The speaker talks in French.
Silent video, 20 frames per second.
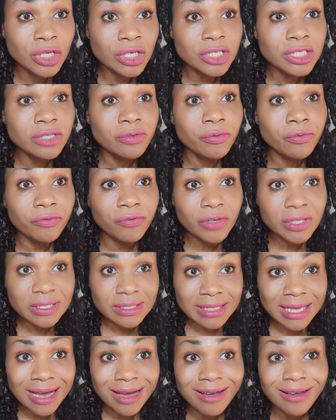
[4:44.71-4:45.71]
Si vous faites
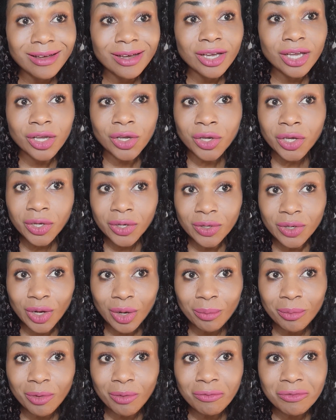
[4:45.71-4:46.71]
ça
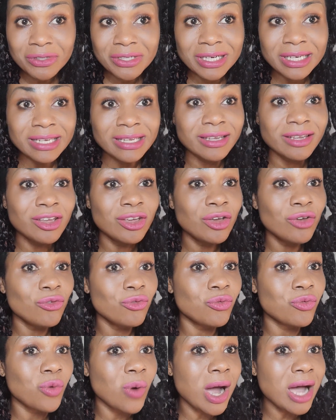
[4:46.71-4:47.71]
régulièrement, vous allez
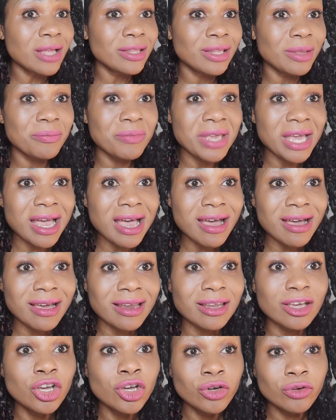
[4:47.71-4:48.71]
voir des
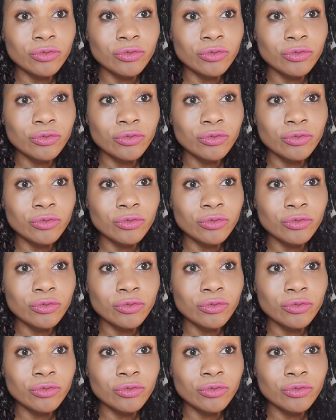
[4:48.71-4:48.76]
miracles.